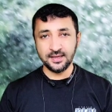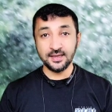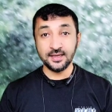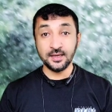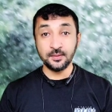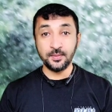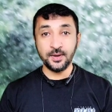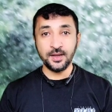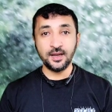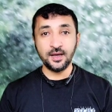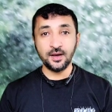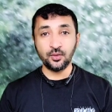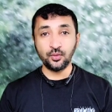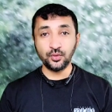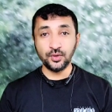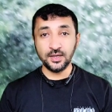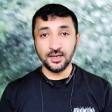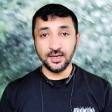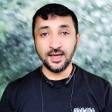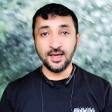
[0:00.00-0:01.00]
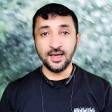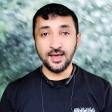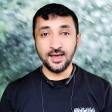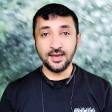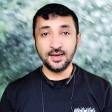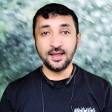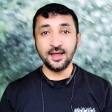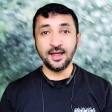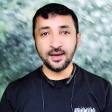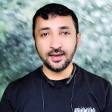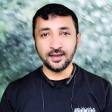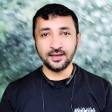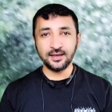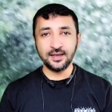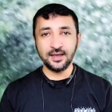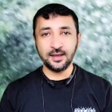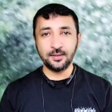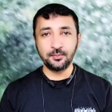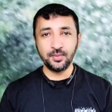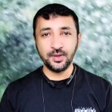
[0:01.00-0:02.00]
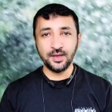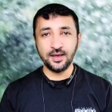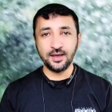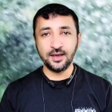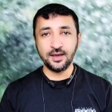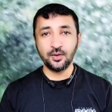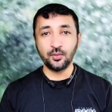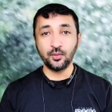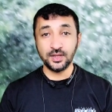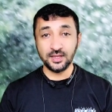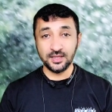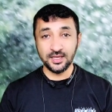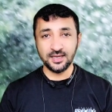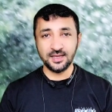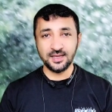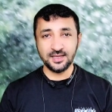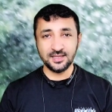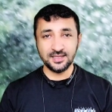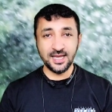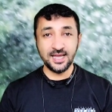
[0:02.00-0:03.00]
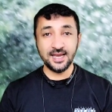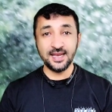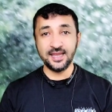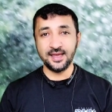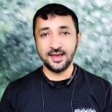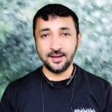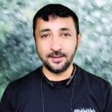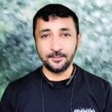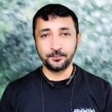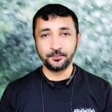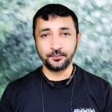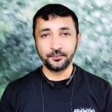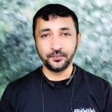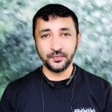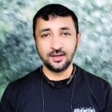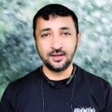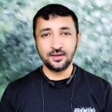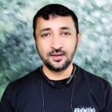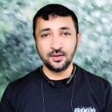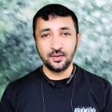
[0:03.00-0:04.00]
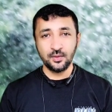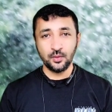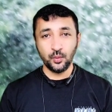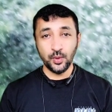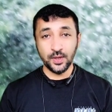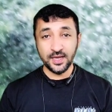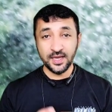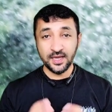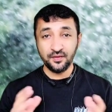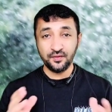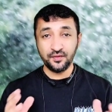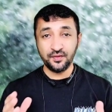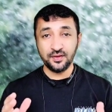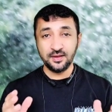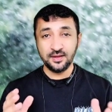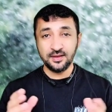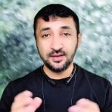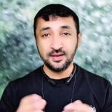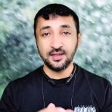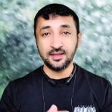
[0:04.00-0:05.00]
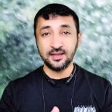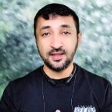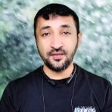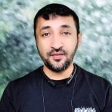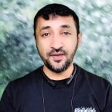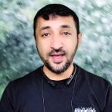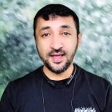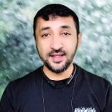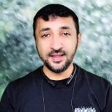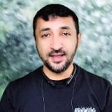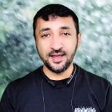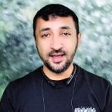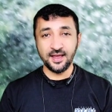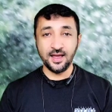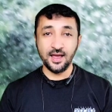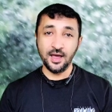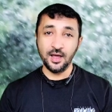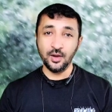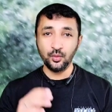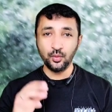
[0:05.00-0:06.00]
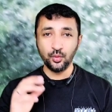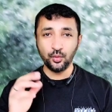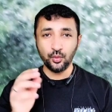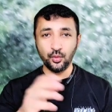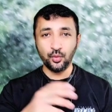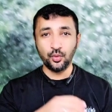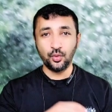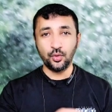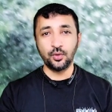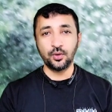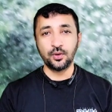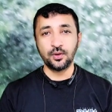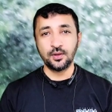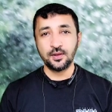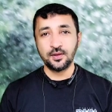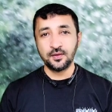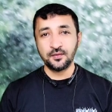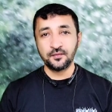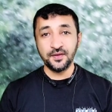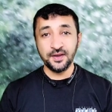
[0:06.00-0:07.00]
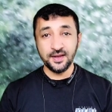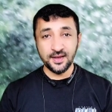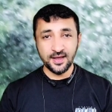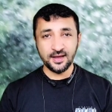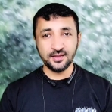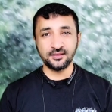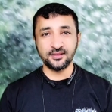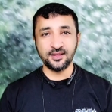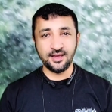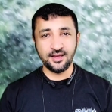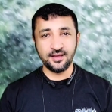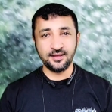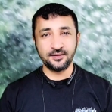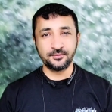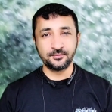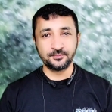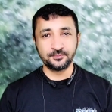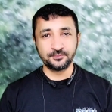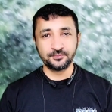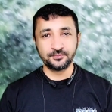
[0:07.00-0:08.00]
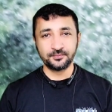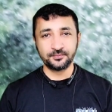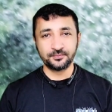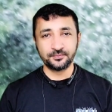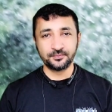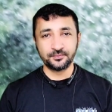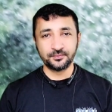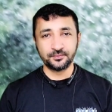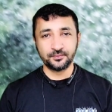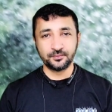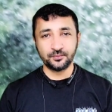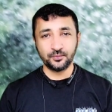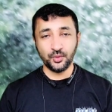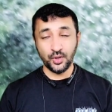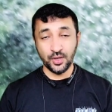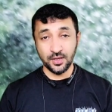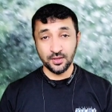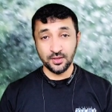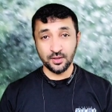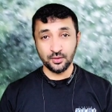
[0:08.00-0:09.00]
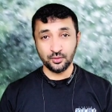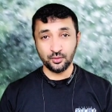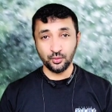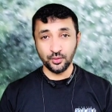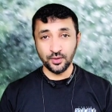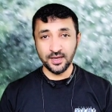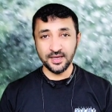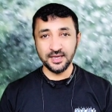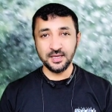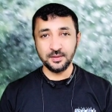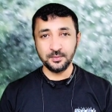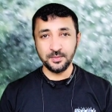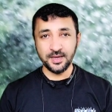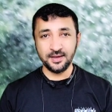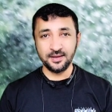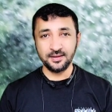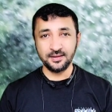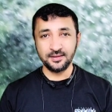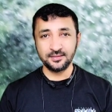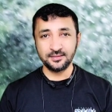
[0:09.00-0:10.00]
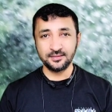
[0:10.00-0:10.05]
يجب على أخونا النحال القيام بها والتركيز عليها وكيف نتفادى الوقوع في الأخطاء محاضرة قيمة